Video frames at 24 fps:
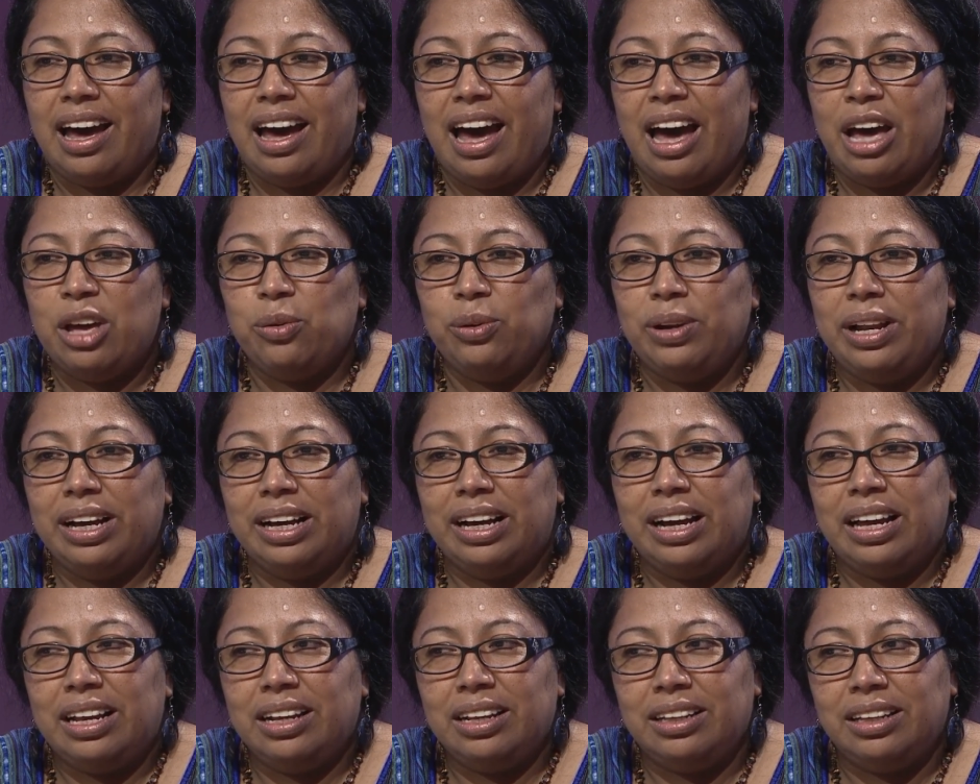hay una
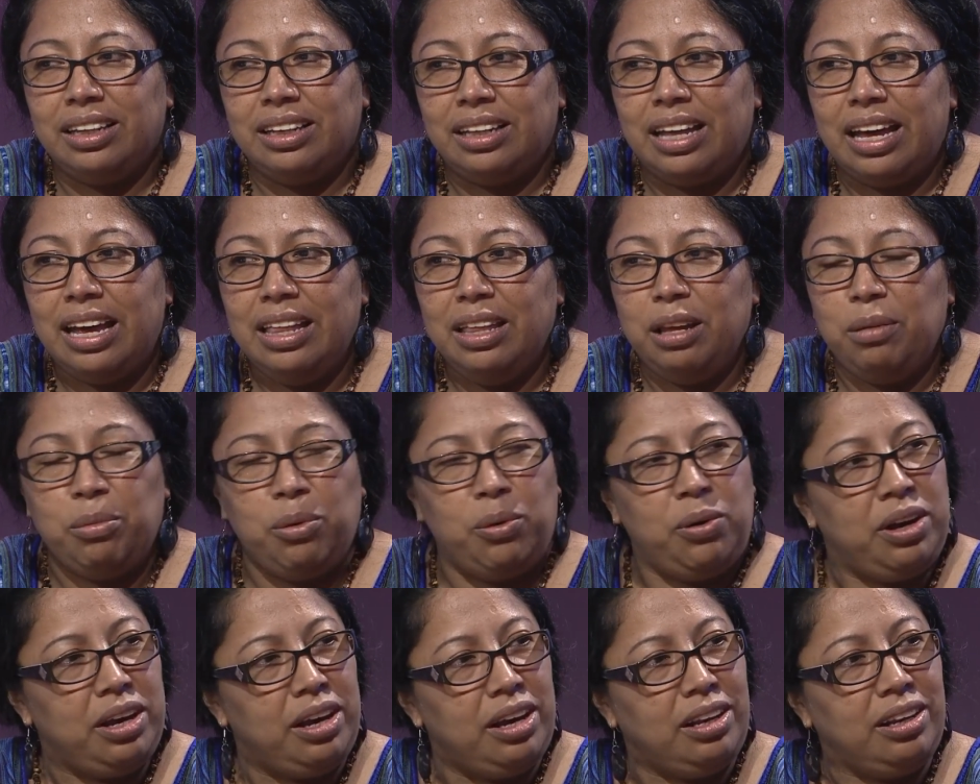cantidad de
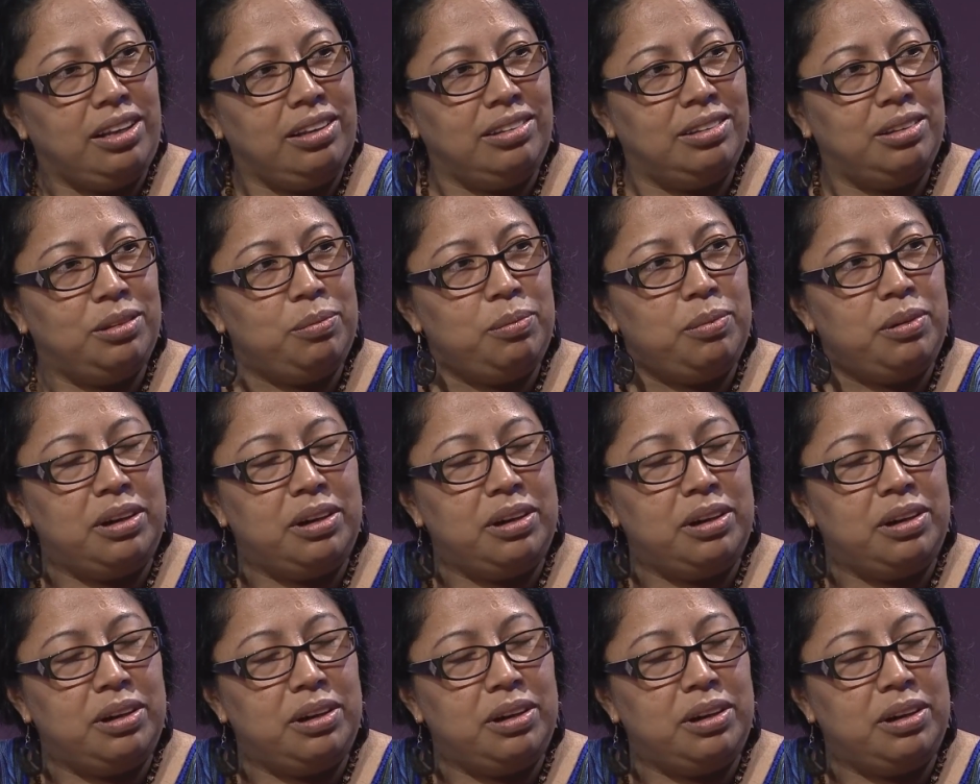mujeres,